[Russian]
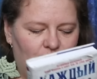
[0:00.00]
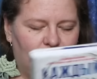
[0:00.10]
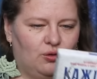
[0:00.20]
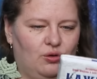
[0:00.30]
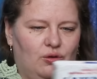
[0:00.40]
У
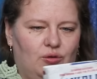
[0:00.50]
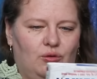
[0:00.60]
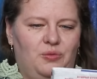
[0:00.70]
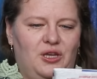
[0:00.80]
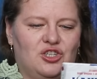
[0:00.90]
него такой
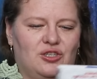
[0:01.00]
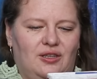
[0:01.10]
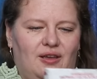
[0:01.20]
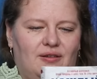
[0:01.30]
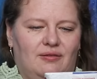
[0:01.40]

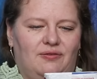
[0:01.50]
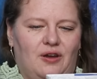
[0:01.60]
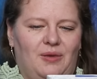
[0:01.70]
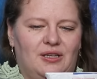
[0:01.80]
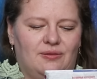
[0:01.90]
уменьшенный
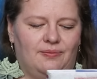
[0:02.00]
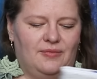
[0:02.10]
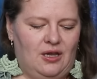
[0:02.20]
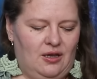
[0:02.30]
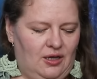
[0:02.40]
формат,
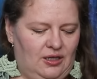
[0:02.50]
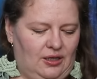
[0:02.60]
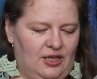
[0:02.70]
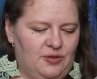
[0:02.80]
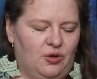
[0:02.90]

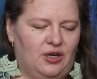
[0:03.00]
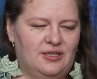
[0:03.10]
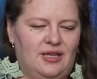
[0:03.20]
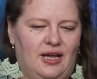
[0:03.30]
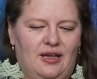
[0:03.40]
это азбука
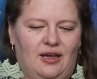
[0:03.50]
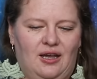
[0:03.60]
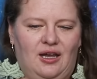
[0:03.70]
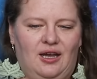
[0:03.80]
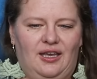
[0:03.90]
издали,
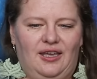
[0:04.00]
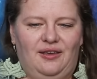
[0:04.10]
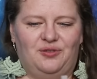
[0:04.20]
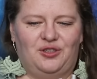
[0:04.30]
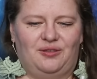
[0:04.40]

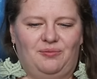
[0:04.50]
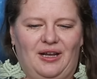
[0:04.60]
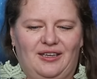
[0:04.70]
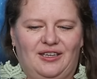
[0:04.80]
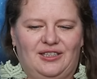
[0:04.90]
и вот это
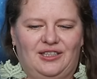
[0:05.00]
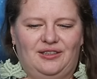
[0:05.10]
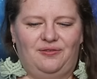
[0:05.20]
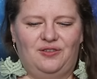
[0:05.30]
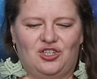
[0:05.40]
маленькие
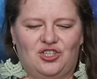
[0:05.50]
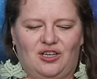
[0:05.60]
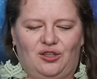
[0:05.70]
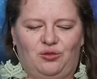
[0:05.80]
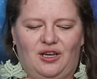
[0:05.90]
какие-то
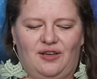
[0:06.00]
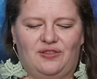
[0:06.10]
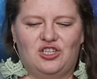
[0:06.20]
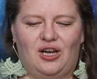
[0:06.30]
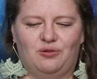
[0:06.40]
фишечки, которые я
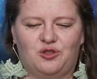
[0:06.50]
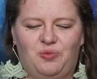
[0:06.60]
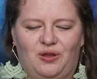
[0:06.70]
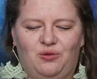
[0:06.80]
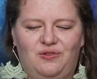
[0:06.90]
вначале
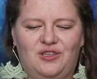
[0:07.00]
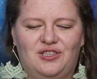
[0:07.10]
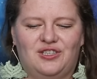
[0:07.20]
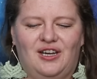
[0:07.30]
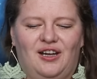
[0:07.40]
успела
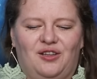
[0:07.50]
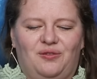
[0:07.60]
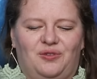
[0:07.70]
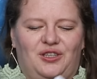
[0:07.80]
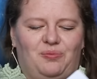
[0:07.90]
увидеть,
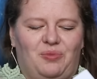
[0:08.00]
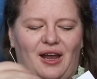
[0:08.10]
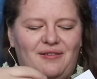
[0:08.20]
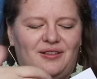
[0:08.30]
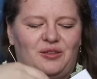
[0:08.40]
вот эти
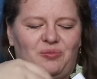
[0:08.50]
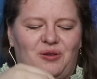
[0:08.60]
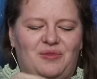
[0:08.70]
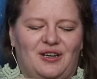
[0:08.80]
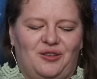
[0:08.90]
правила,
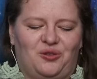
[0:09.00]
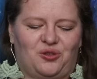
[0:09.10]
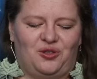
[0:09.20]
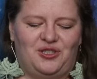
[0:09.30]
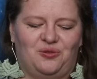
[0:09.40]
например, или то,
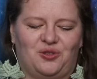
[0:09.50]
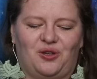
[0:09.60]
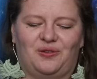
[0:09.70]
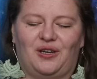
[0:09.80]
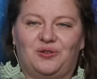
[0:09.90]
что здесь
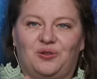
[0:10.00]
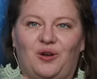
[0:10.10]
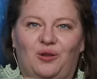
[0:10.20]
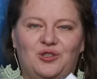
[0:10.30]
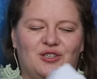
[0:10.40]
нужно вот так вот
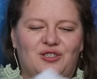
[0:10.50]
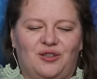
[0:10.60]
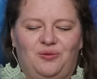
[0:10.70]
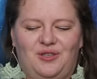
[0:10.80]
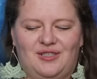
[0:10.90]
уголочек
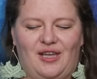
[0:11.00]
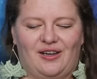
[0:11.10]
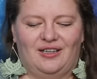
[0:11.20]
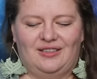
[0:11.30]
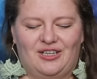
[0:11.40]
загнуть, не
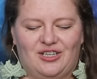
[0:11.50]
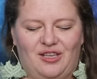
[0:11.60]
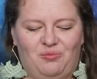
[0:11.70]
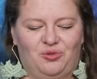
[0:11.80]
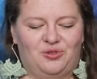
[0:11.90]
знаю, как дальше
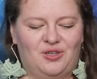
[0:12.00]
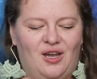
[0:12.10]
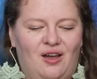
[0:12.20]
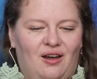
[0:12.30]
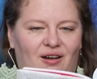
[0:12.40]
они будут
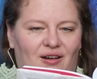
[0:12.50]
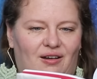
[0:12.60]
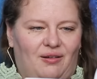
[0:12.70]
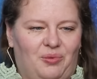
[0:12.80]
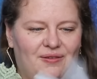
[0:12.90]

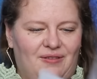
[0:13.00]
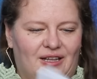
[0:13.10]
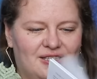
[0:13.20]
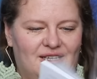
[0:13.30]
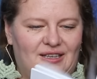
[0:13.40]
э,
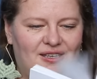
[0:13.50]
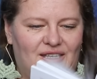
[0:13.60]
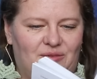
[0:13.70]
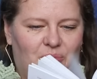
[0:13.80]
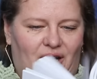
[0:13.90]
проявляться или
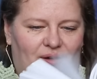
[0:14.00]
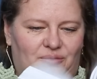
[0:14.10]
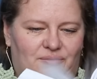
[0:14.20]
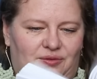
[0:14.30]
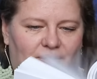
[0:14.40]
нет, пока
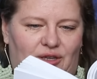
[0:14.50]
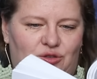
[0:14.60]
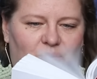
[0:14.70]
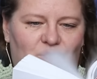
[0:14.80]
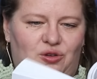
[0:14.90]
вот э,
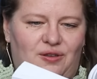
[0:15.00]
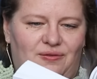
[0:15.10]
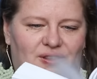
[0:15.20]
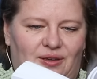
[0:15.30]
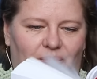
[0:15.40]
особо ничего не
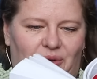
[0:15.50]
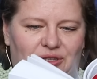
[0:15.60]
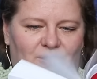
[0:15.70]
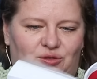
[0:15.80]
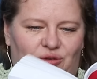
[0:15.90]
видно Э, по
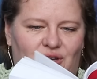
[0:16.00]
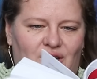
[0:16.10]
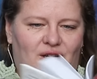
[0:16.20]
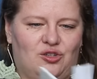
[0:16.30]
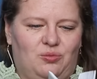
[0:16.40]
тексту,
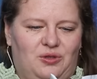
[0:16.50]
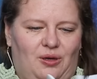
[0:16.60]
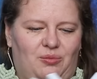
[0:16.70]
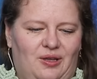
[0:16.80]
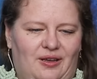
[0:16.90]
чтобы
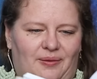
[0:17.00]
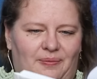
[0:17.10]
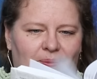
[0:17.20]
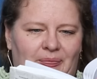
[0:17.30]
там были